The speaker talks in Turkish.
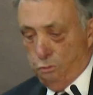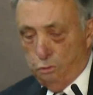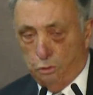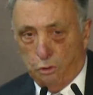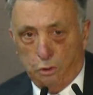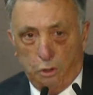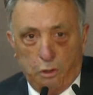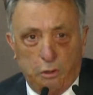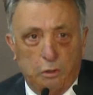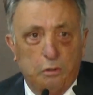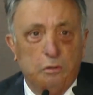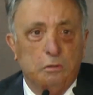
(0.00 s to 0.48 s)

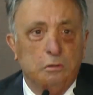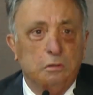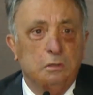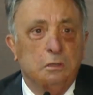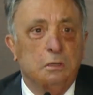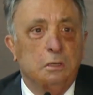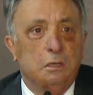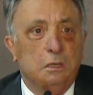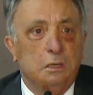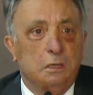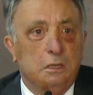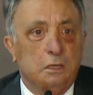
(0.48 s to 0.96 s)
Euro.
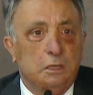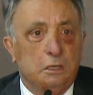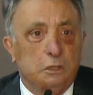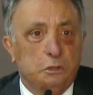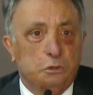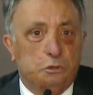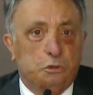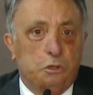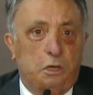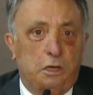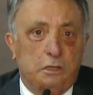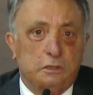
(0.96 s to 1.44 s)

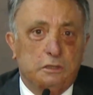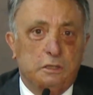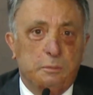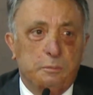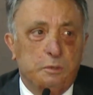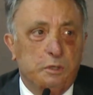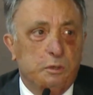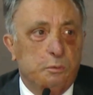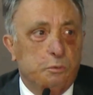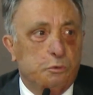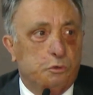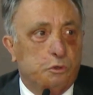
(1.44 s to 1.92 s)
Şu anda
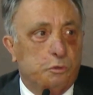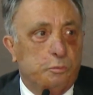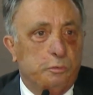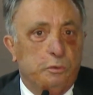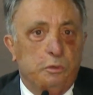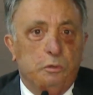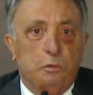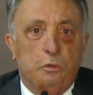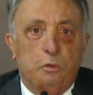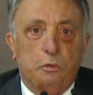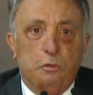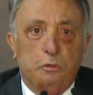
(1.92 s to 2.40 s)
1,5
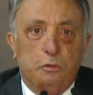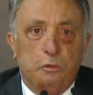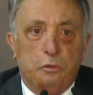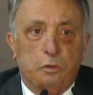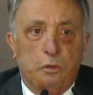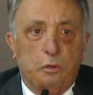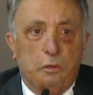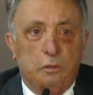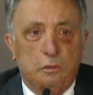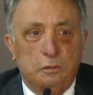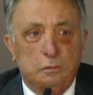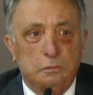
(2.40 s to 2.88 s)
milyon
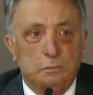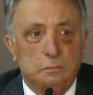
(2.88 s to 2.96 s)
euro.